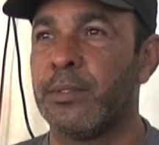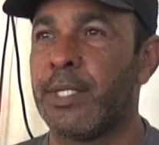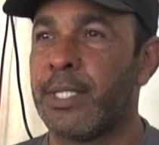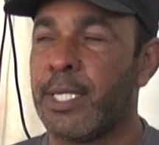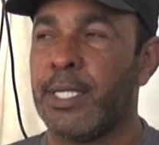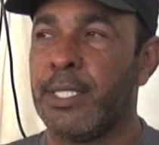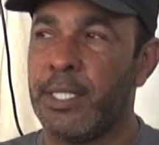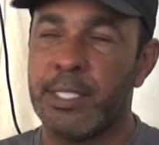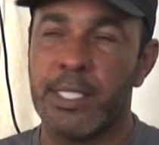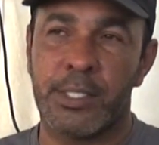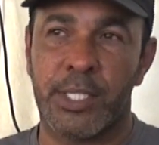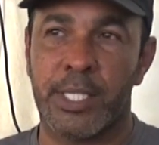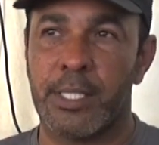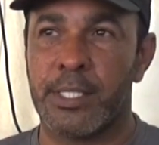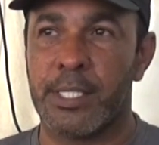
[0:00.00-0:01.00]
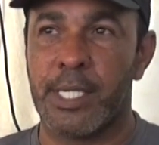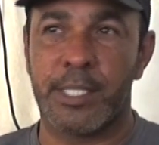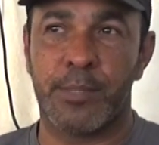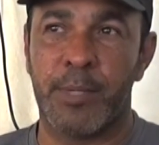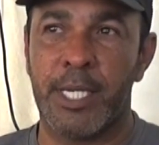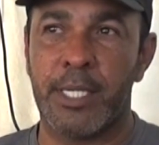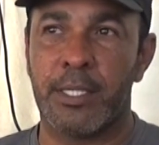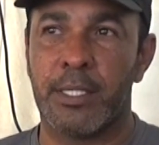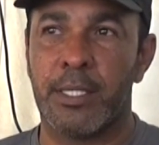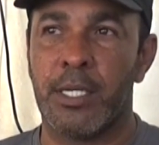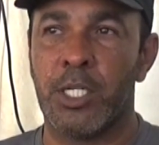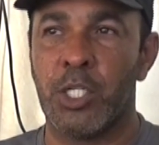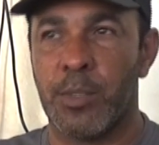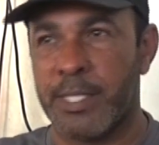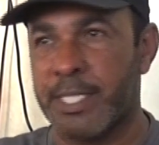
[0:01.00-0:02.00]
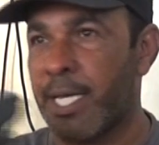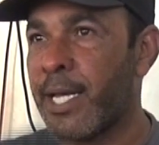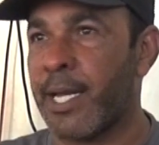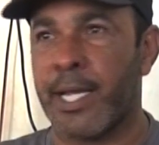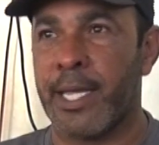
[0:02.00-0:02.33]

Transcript: مثلا عندي صيد الاسماك اليوم اسعارها